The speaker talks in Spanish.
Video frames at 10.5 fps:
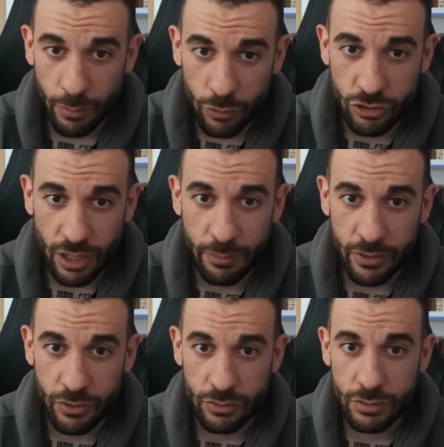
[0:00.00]
muchos
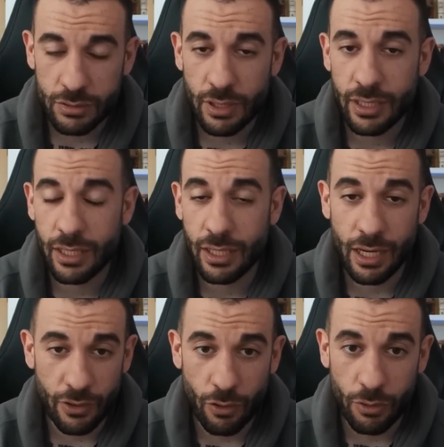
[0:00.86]
ámbitos y en el
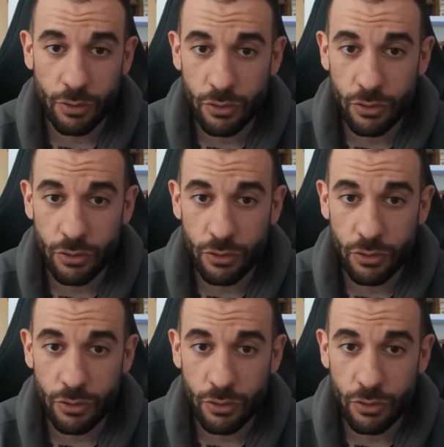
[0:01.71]
ideológico